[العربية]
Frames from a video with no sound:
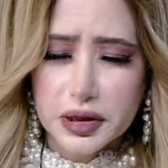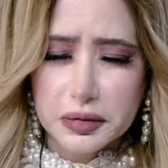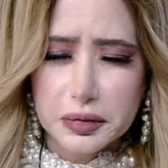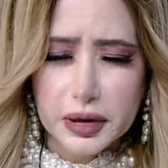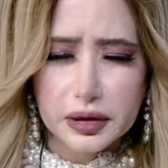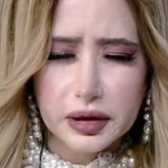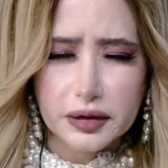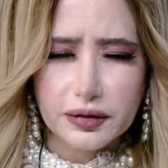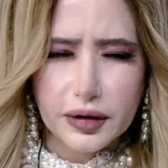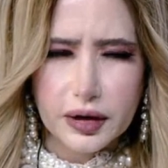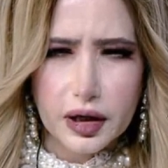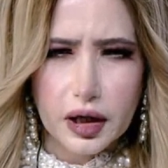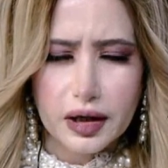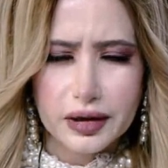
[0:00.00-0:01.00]
بس باسمة
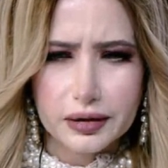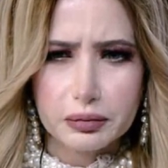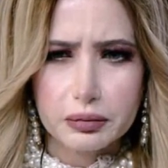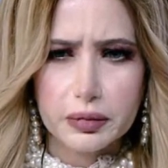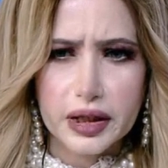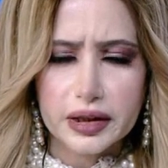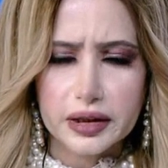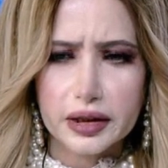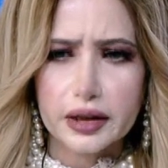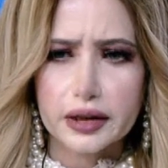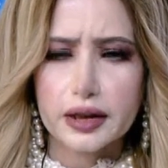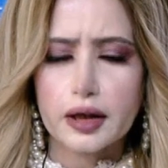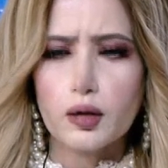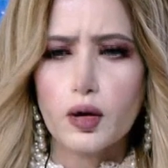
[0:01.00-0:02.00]
أنت
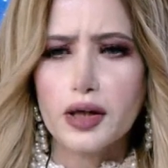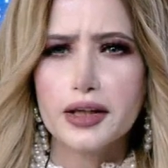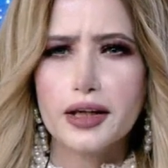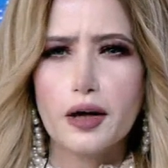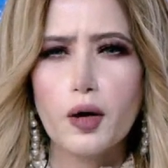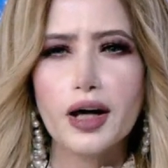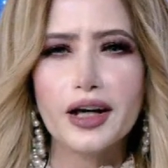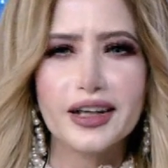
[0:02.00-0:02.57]
بين يعني حوالي